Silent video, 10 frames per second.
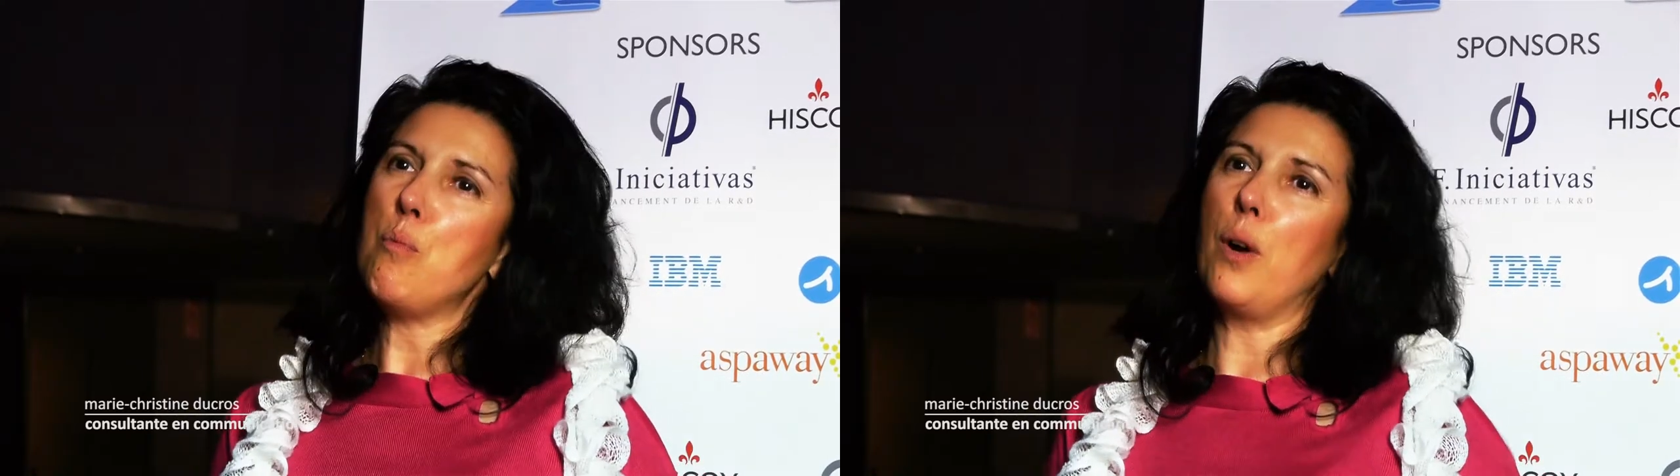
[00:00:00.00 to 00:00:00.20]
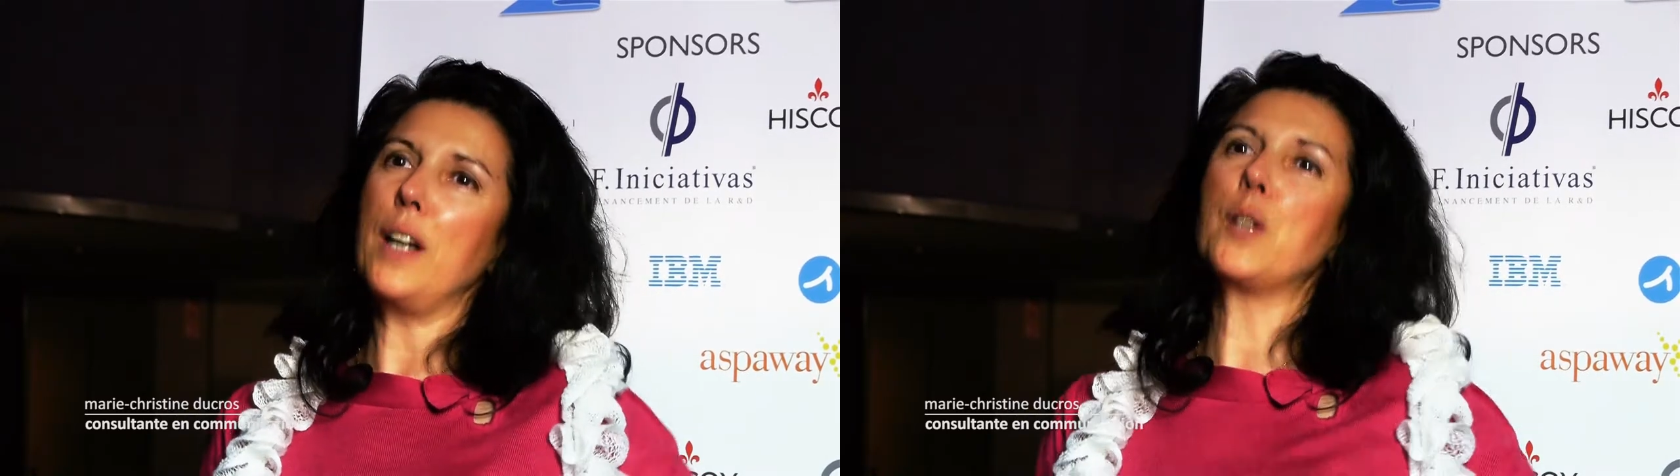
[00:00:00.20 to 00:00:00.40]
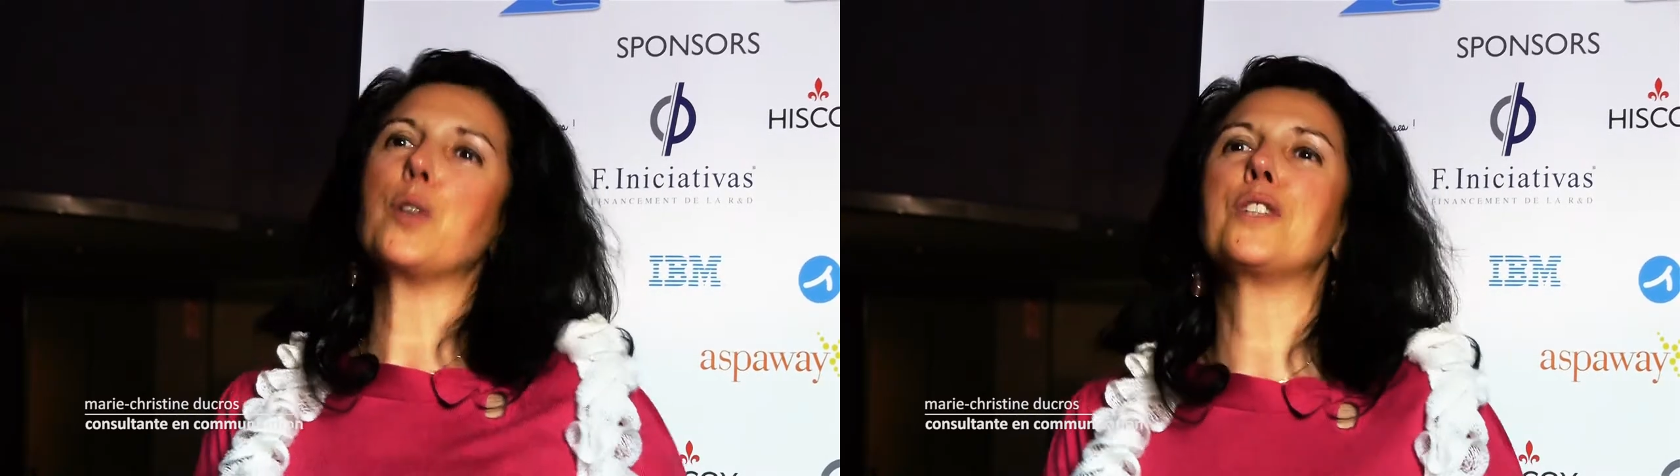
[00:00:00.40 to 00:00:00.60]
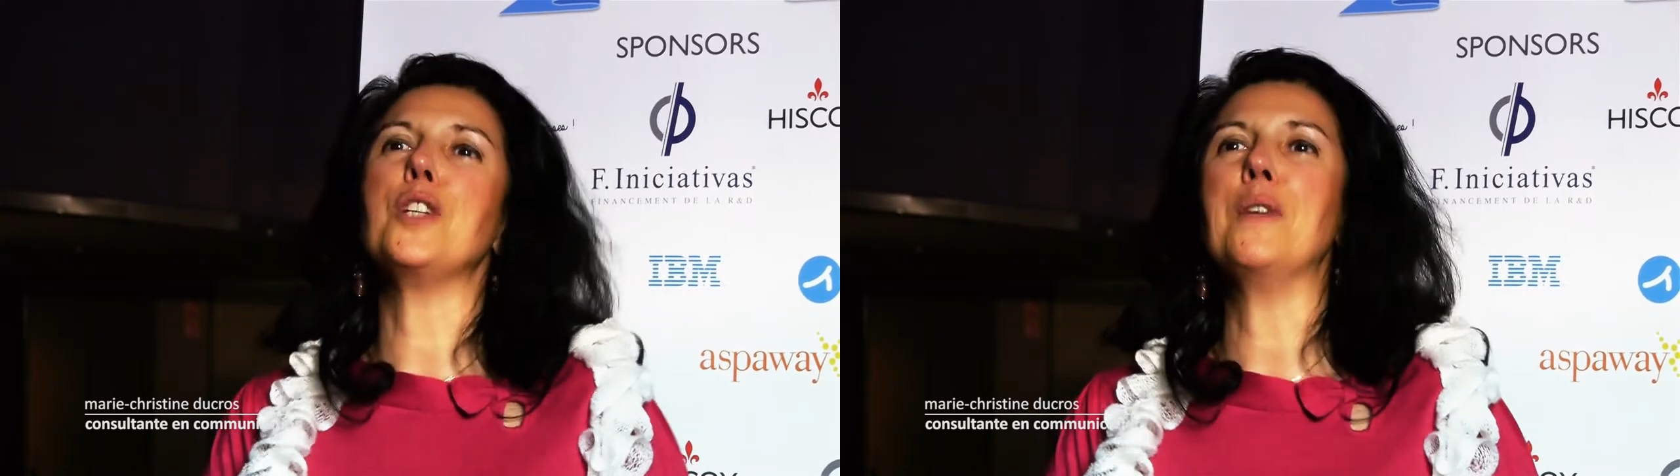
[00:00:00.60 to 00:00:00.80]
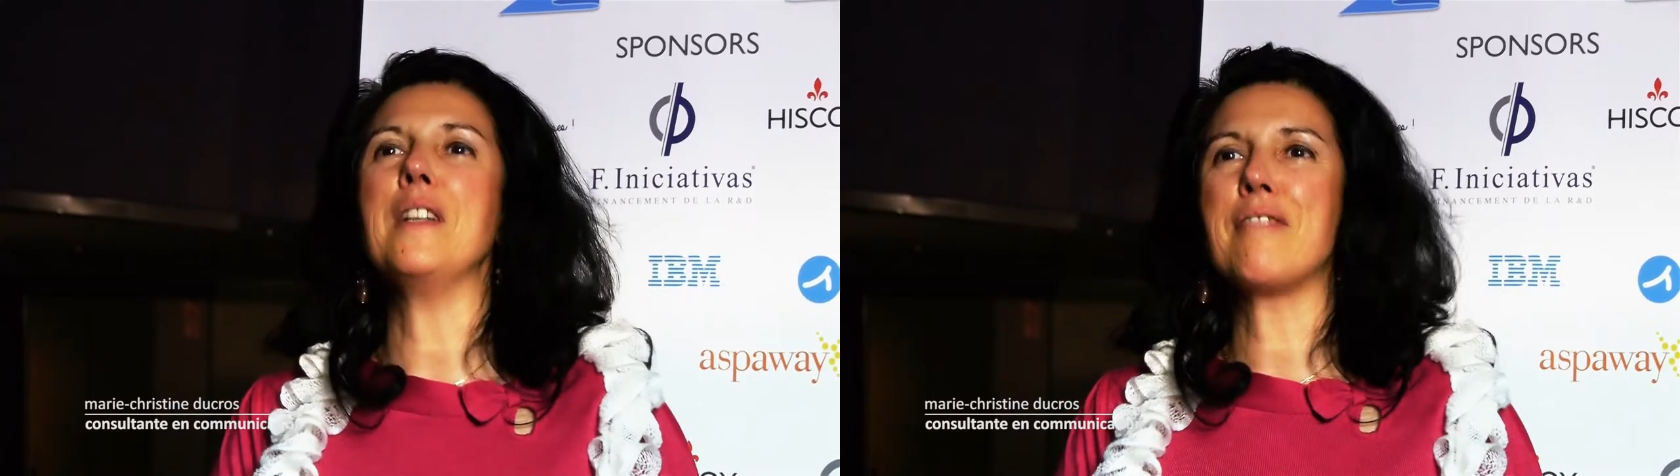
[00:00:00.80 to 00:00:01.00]
pour aller
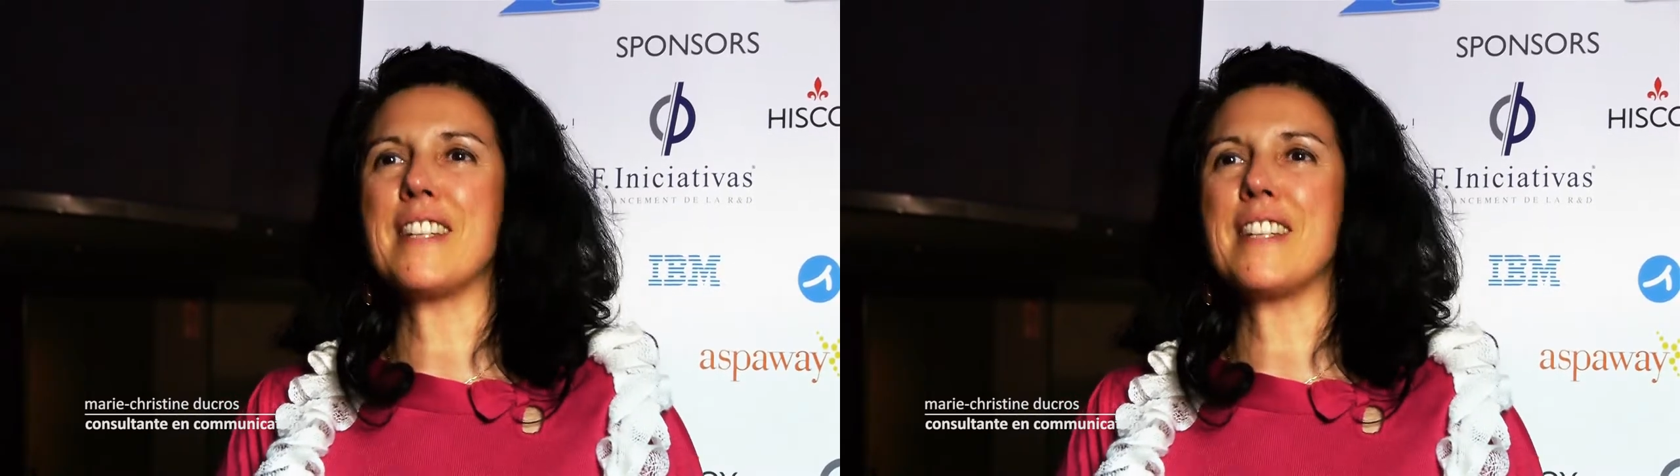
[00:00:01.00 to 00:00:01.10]
continuer les